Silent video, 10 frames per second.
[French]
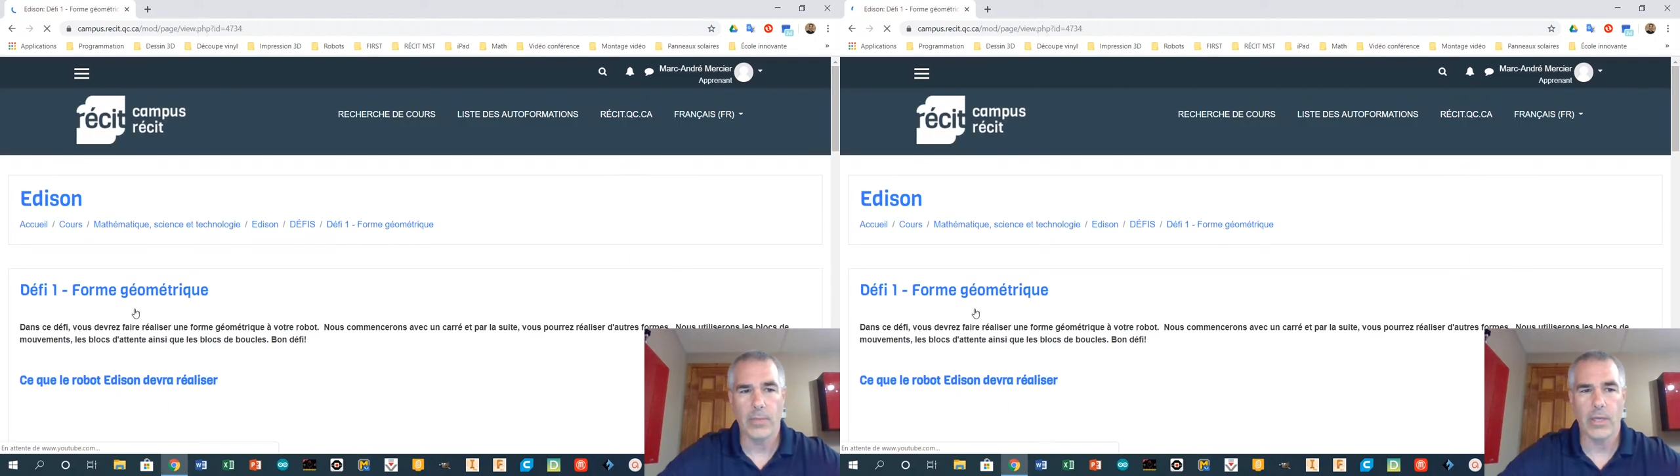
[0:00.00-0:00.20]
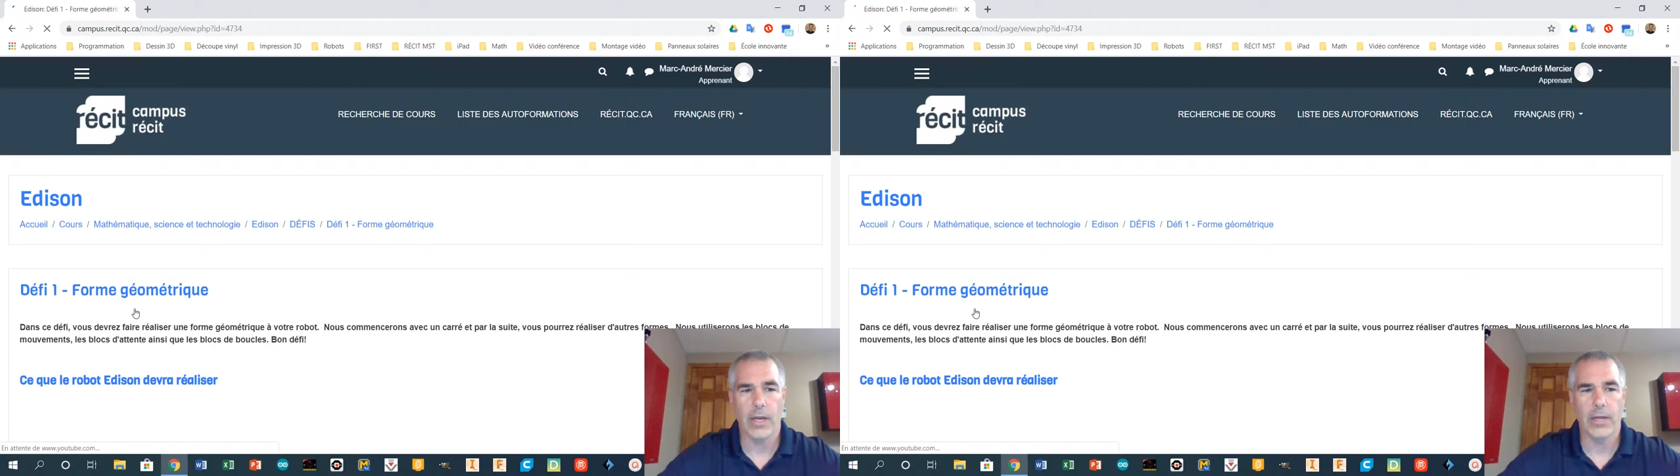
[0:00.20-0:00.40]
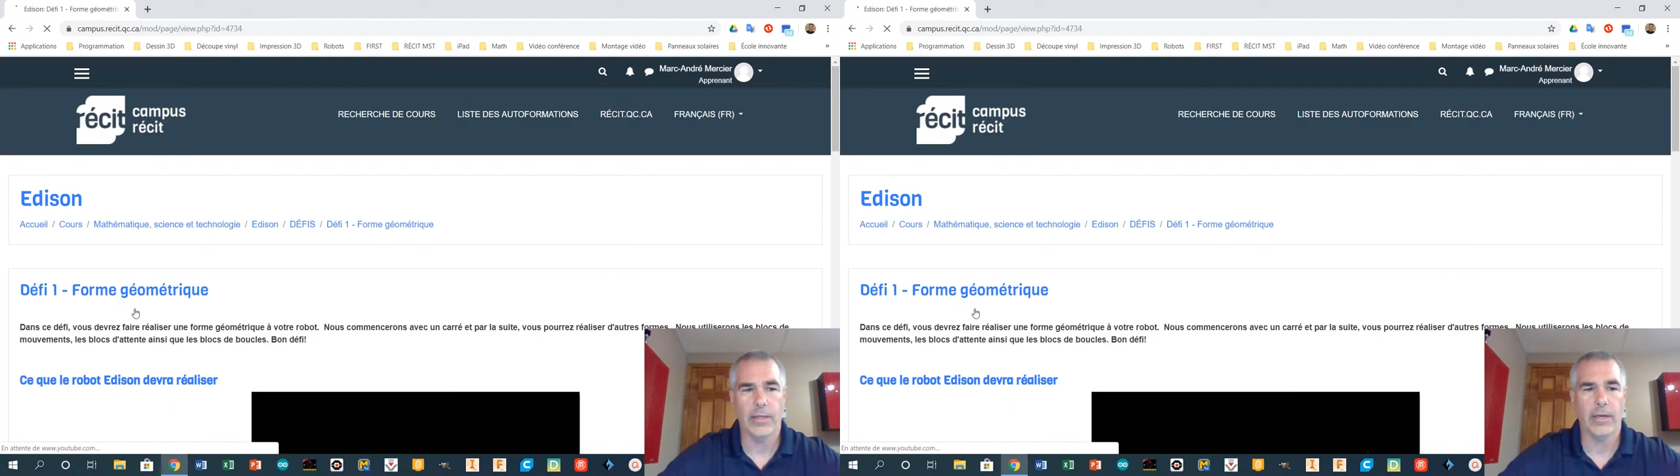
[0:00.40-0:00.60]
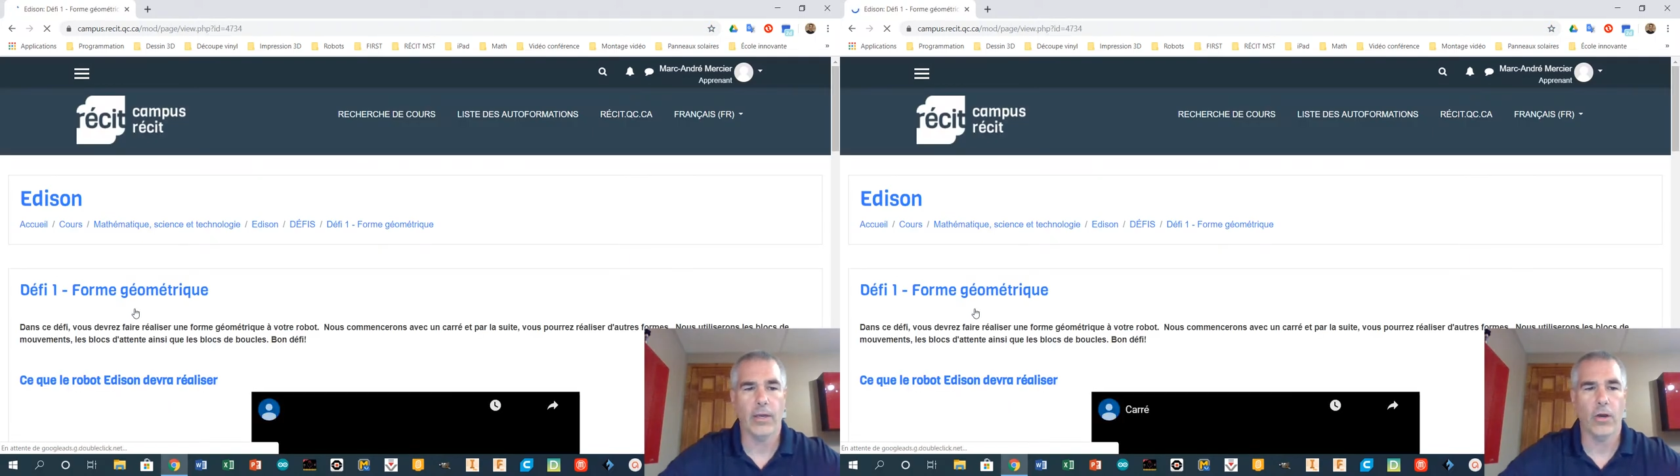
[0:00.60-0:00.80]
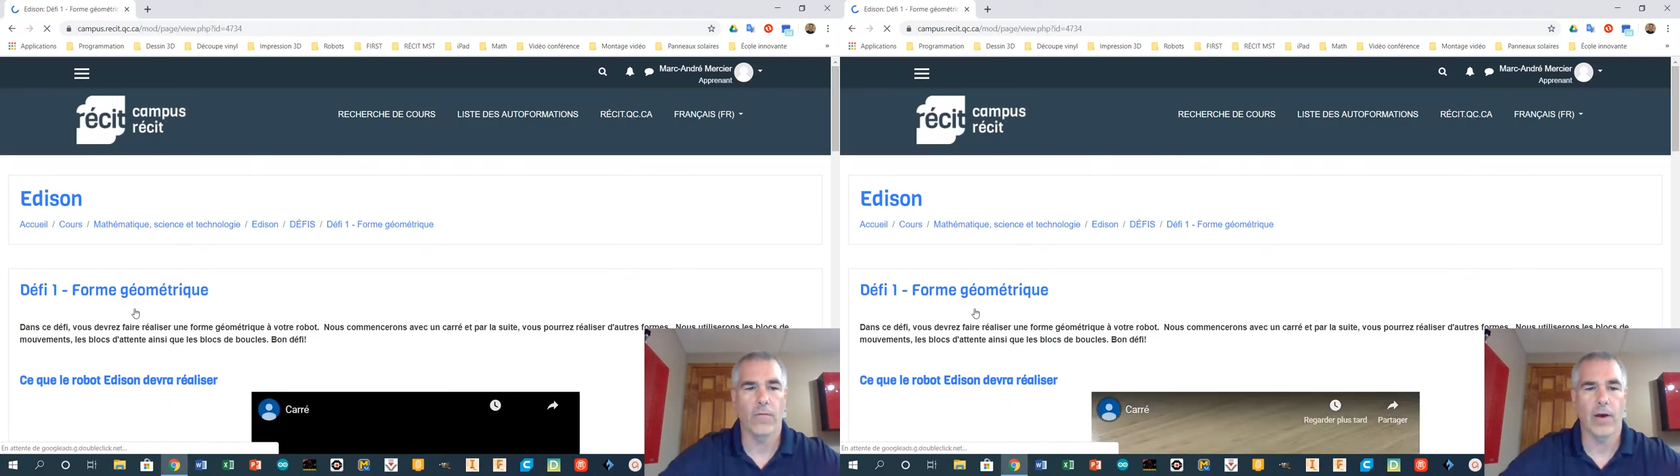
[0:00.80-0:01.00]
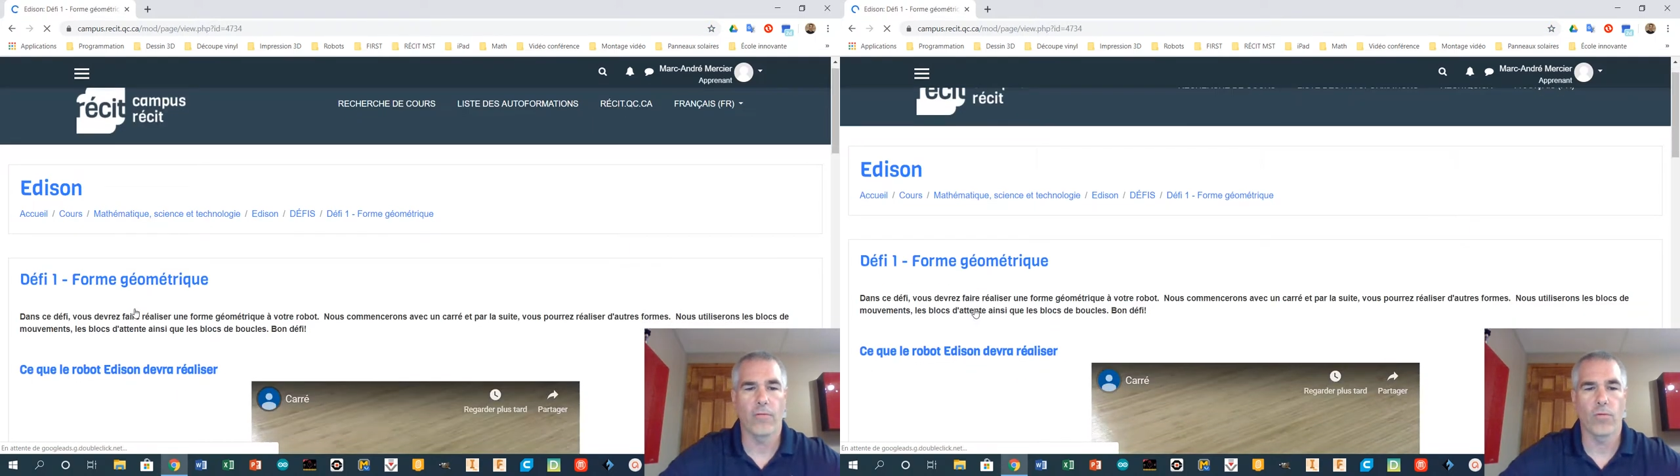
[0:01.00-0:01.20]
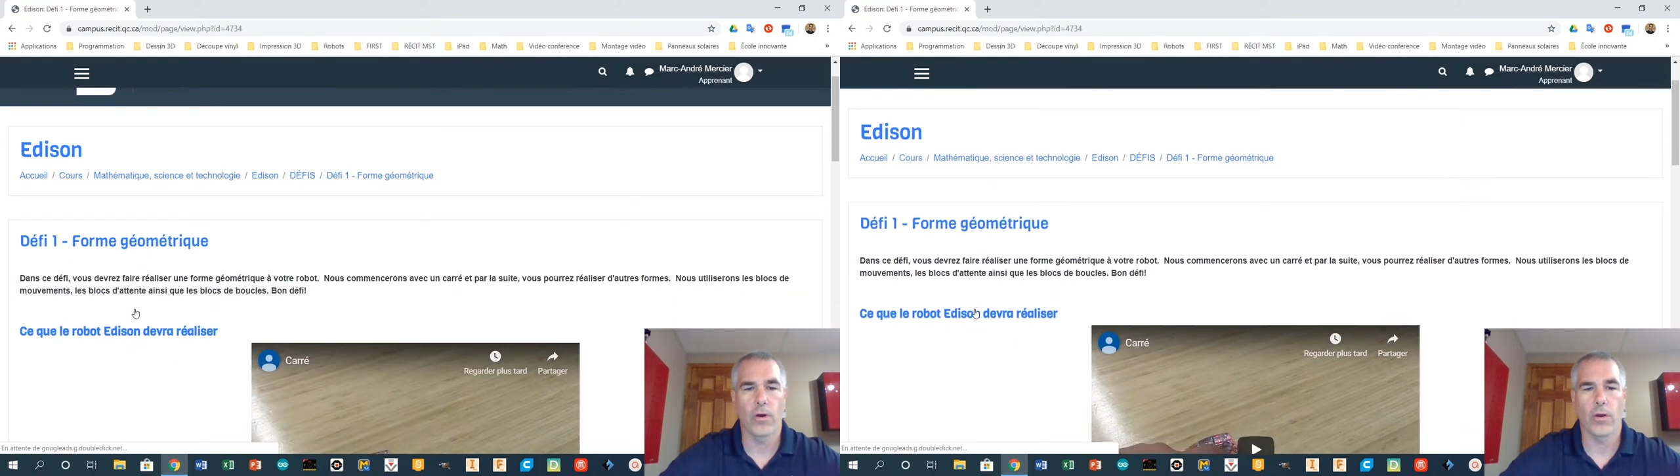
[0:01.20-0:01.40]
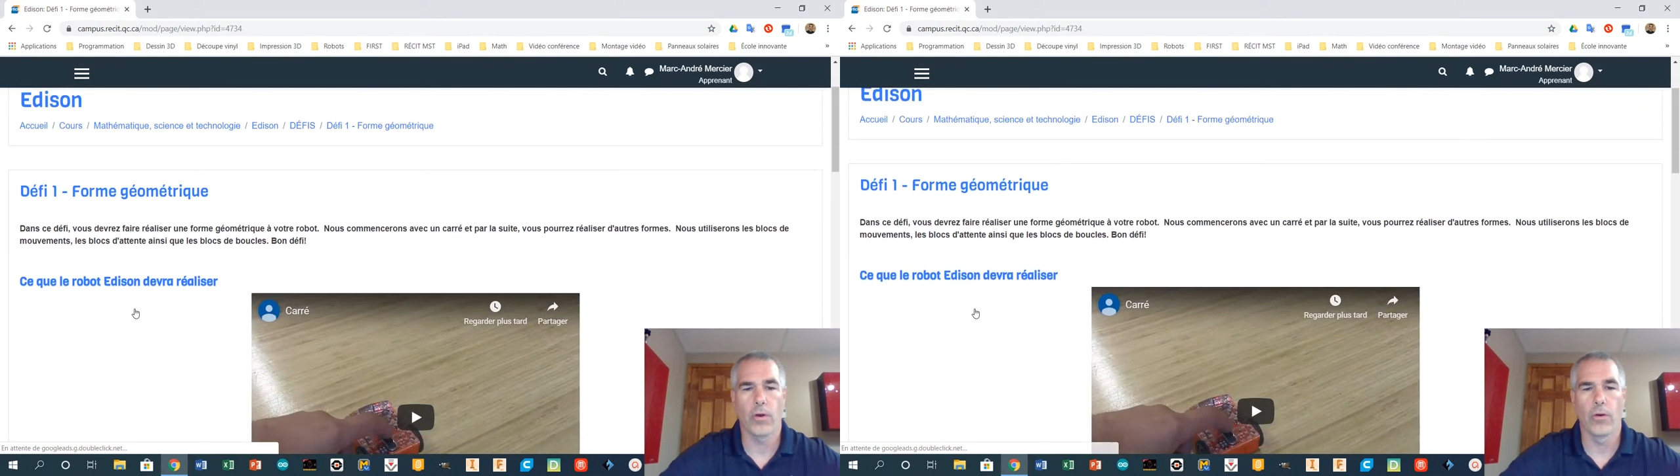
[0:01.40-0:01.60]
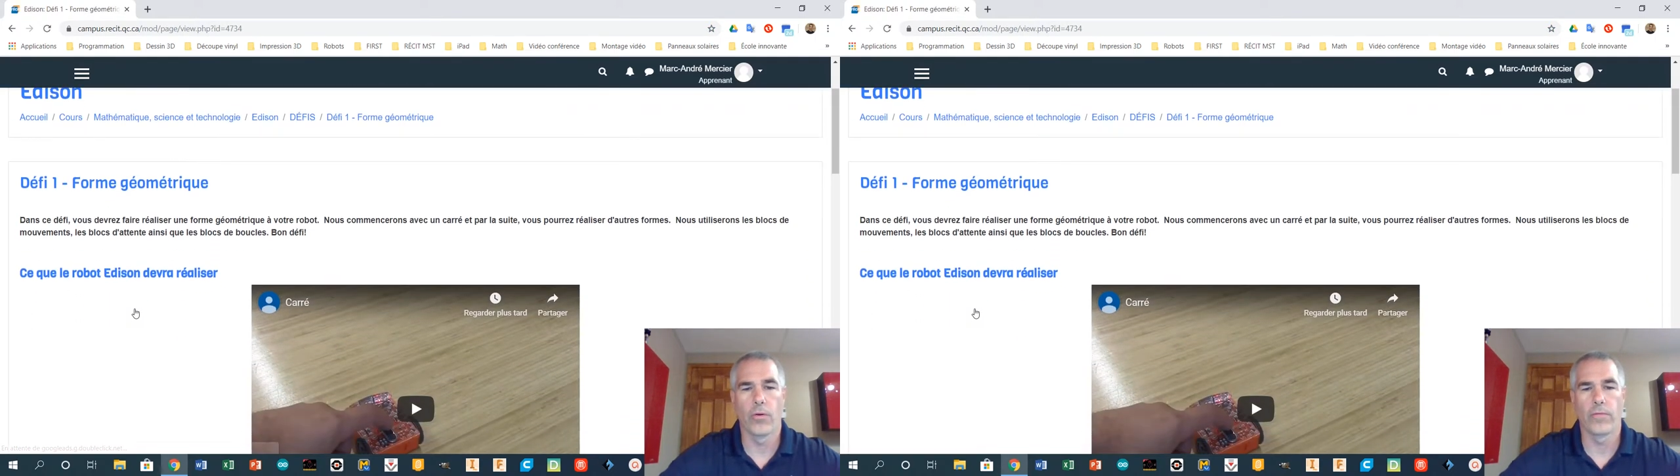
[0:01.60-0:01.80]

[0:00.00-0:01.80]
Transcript: à l'intérieur, on va avoir